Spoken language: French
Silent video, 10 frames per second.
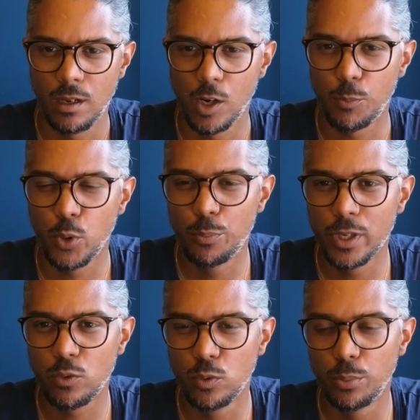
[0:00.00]
alors pour
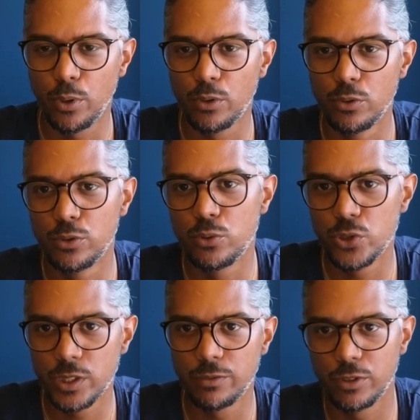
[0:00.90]
bien comprendre le
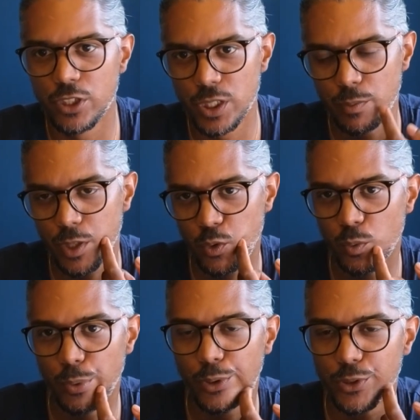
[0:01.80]
sujet, il faut déjà bien
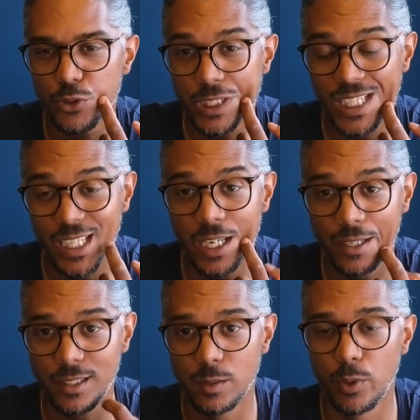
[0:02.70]
comprendre ce qu'est
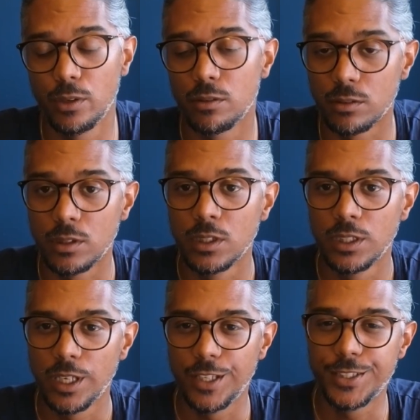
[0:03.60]
Airtable
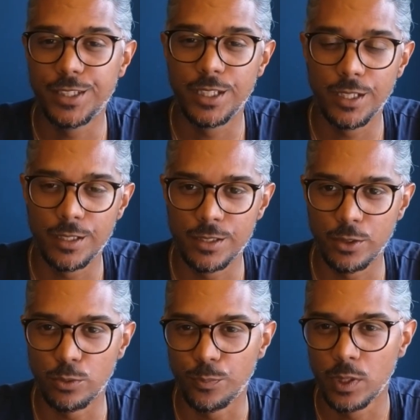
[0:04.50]
et ce qu'est
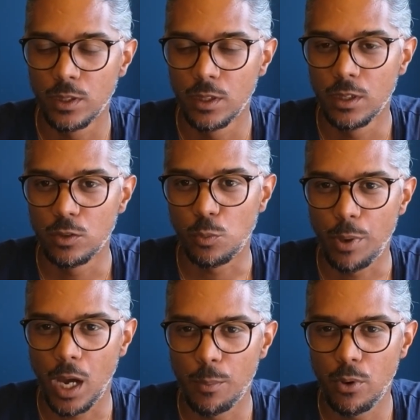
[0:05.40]
Exano. Donc
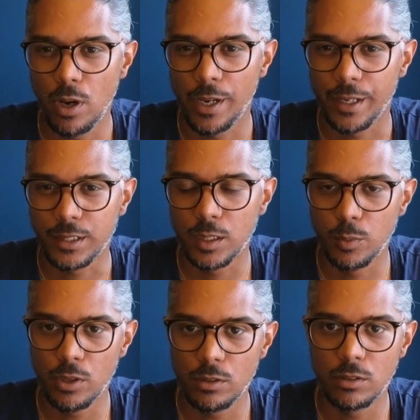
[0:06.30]
par rapport à
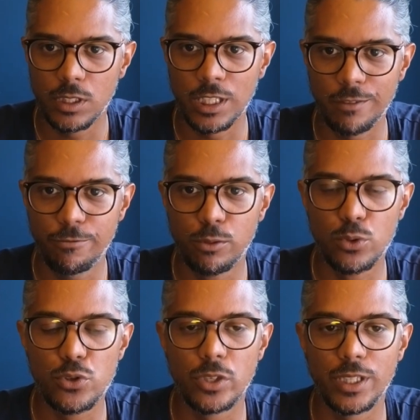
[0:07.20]
Airtable, les
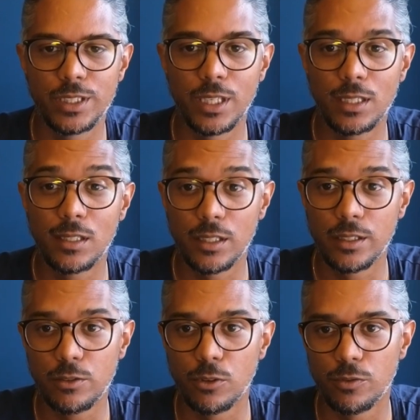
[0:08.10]
fonctionnalités
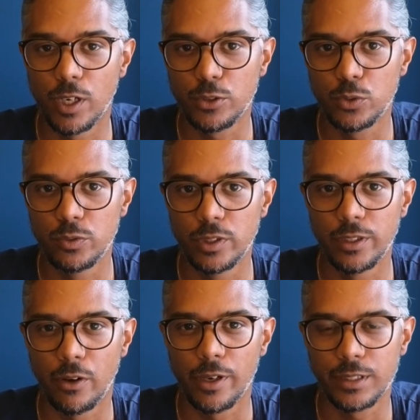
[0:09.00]
clés qu'on va retrouver
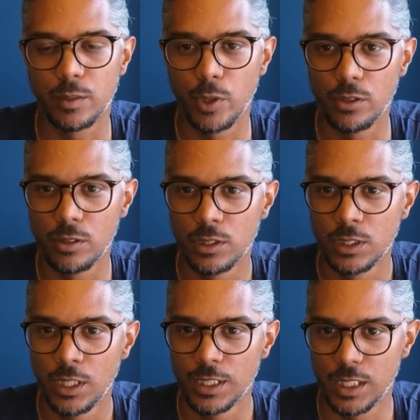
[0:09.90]
dans Airtable,
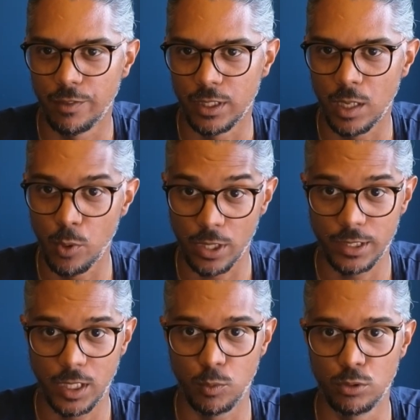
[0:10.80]
ça va être d'abord
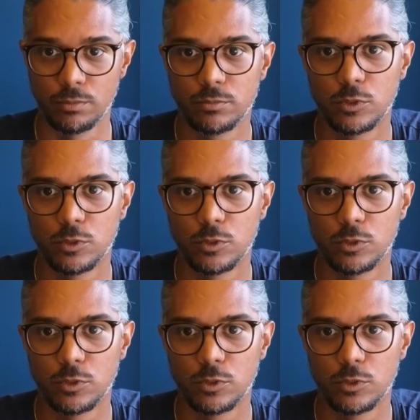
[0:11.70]
les tableaux.